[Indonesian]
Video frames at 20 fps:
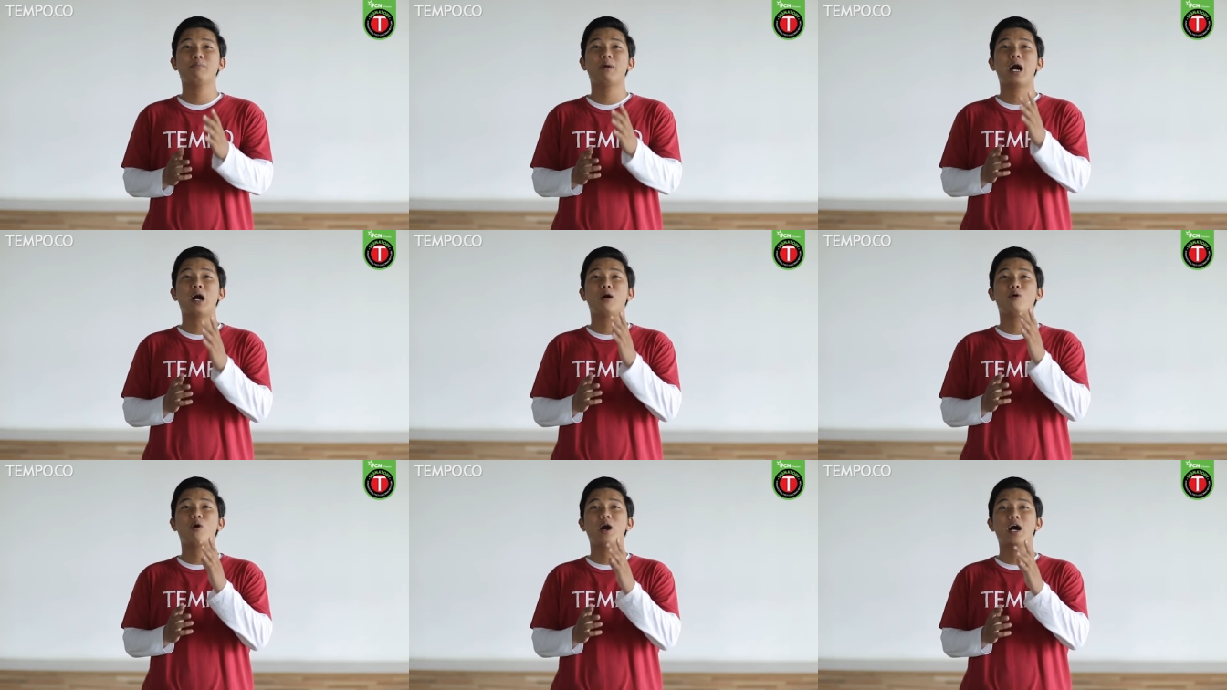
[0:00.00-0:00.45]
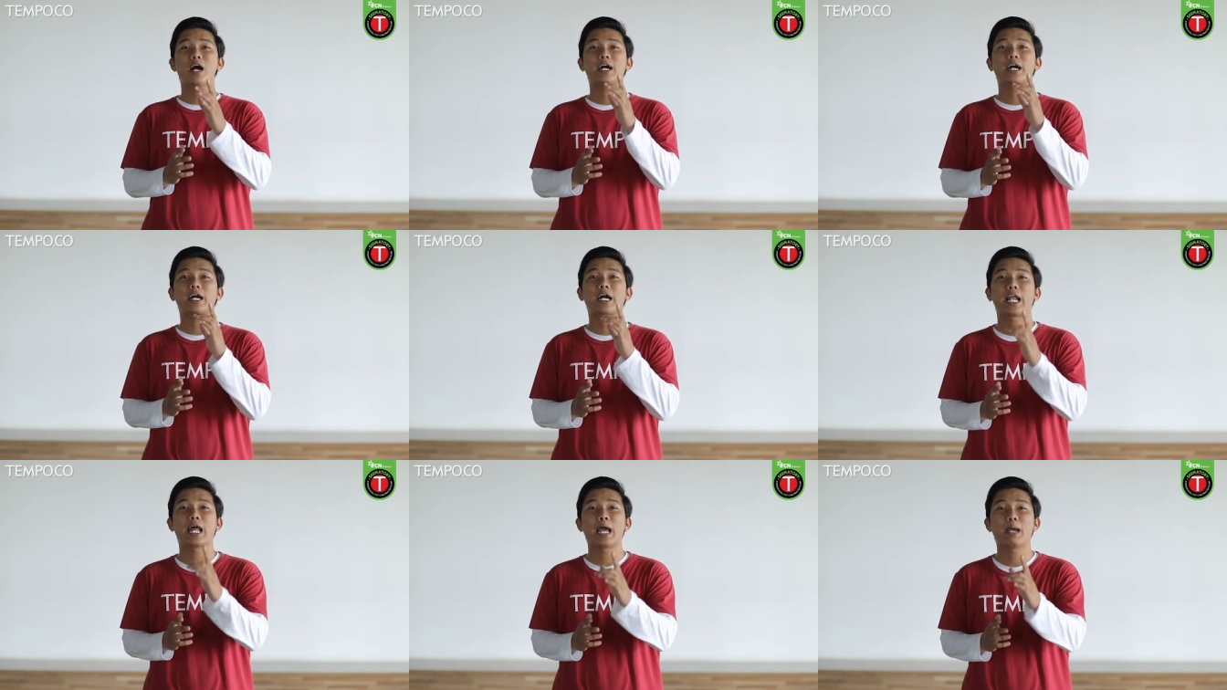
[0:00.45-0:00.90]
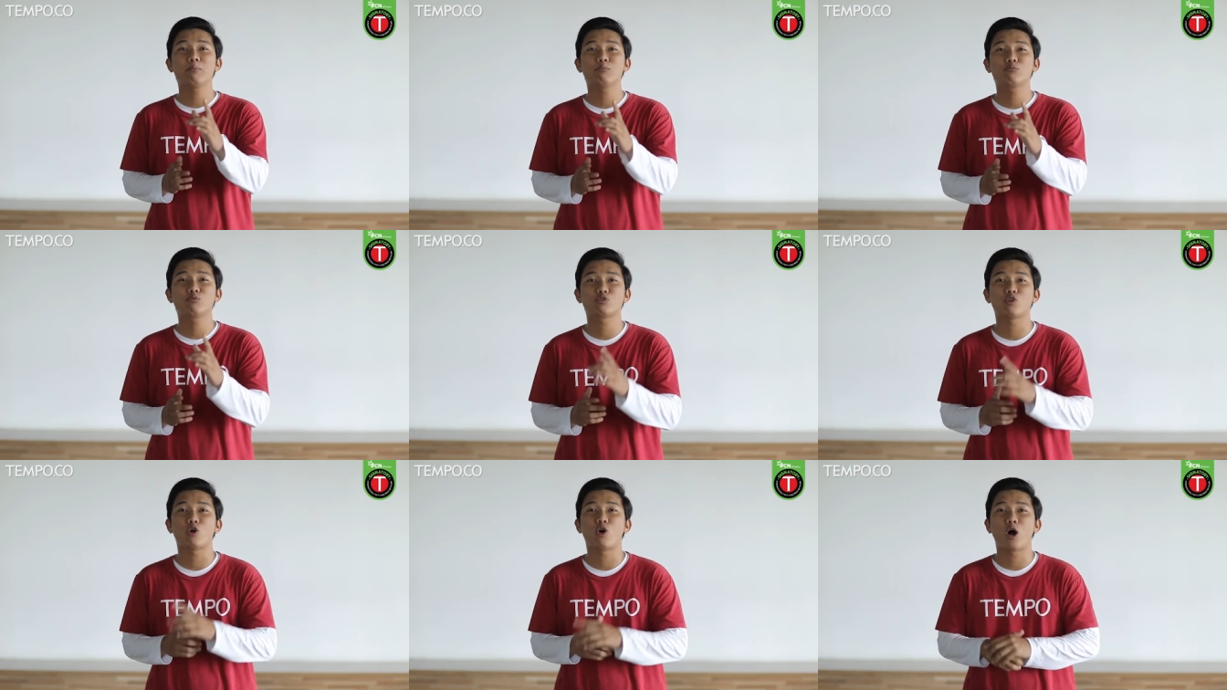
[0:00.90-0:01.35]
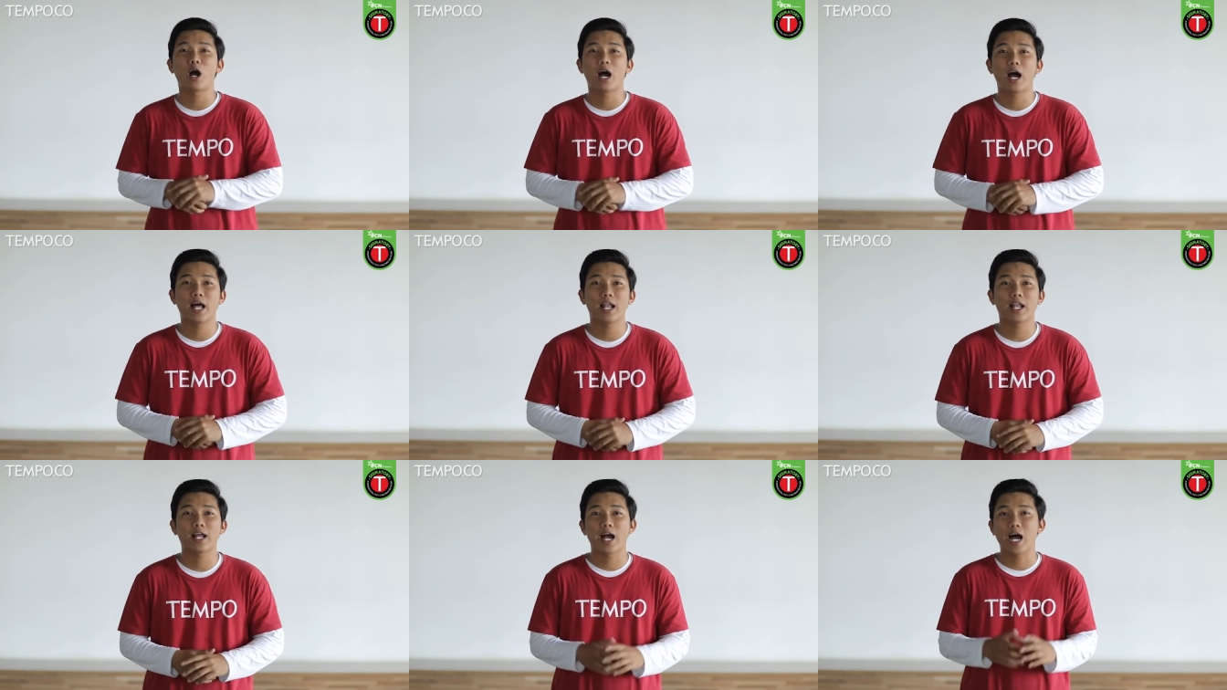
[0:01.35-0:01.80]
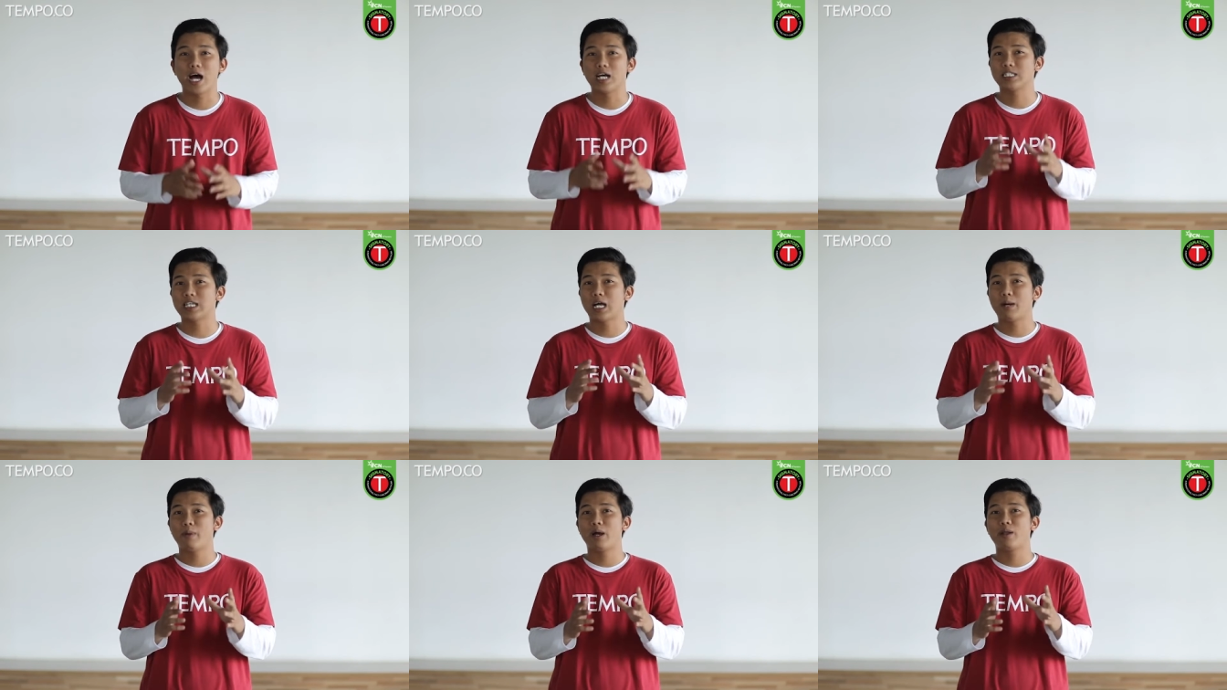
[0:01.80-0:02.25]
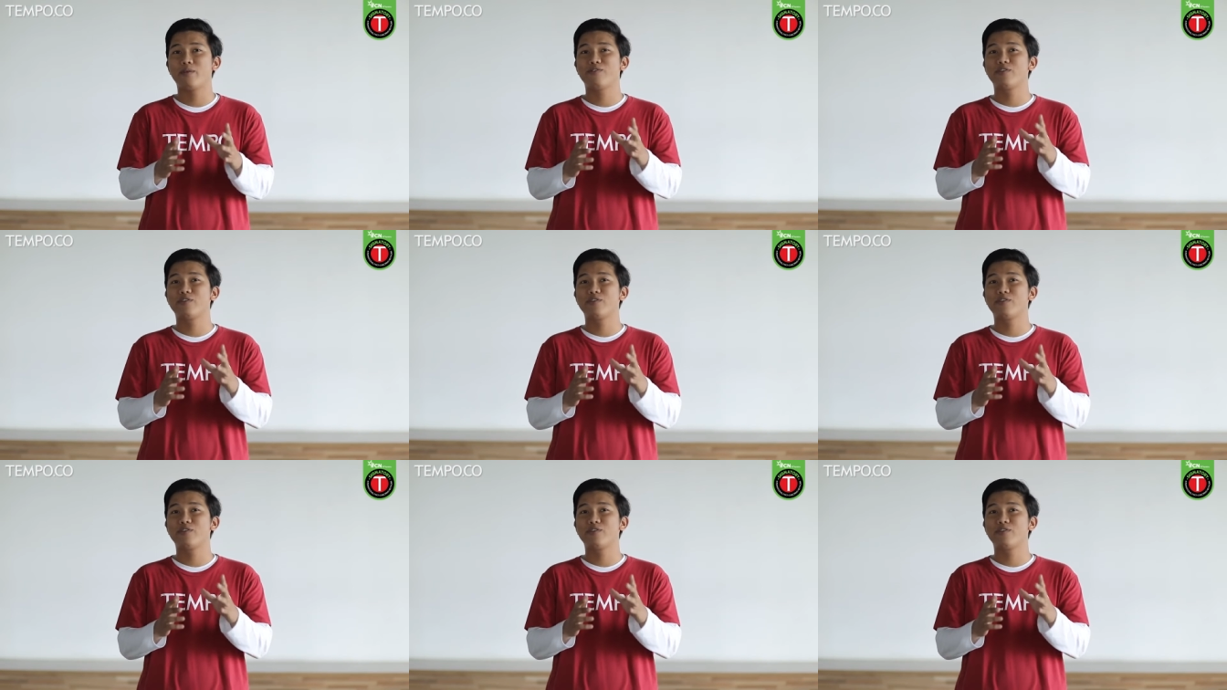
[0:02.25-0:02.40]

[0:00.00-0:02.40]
bahwa klaim soal keasaman